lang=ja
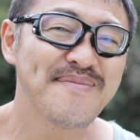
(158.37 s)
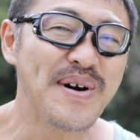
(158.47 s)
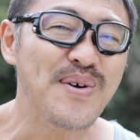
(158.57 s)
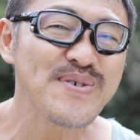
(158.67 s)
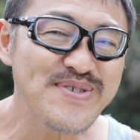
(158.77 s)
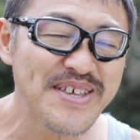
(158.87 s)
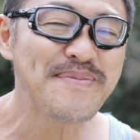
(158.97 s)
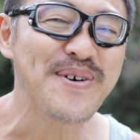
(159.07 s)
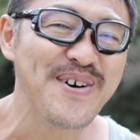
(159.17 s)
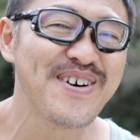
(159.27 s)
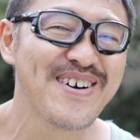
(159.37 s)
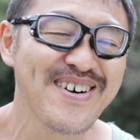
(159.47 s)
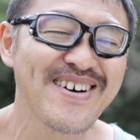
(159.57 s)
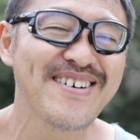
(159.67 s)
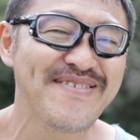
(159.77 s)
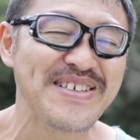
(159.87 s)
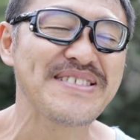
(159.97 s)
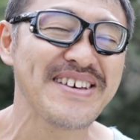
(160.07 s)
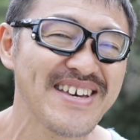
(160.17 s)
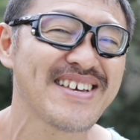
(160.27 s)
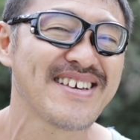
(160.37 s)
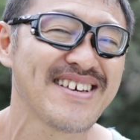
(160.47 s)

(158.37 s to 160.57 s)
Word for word: まあ、送っても、まあね、